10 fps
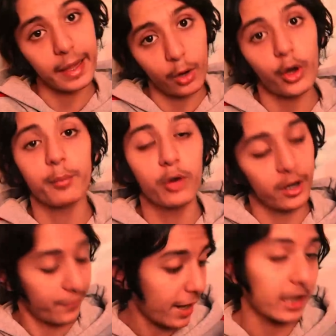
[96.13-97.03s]
ضروري
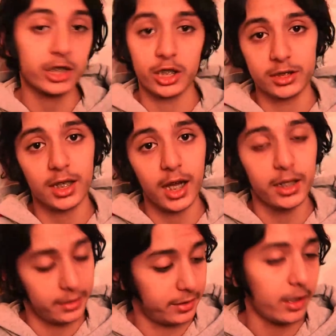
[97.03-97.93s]
مكافحه يرجع
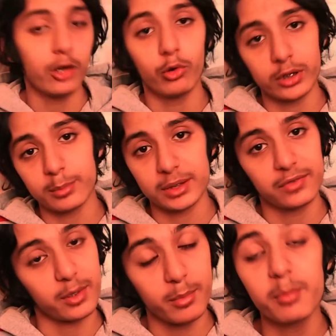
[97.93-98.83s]
التقاليد ديالو ويضرب
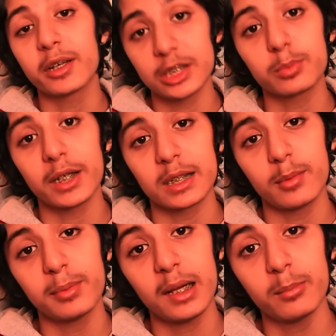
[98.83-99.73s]
الصفر ما يمكنش يبقى
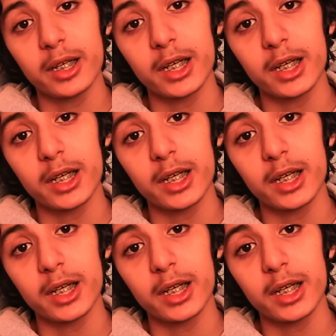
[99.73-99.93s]
يضربها بالحمر